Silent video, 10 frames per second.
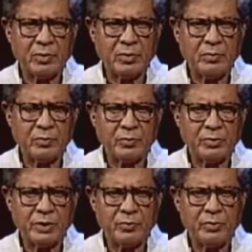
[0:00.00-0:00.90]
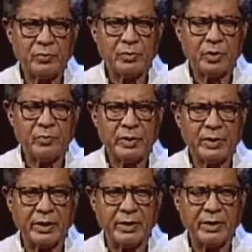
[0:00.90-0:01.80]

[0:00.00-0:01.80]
বঙ্গবন্ধু শেখ মুজিবুর রহমানকে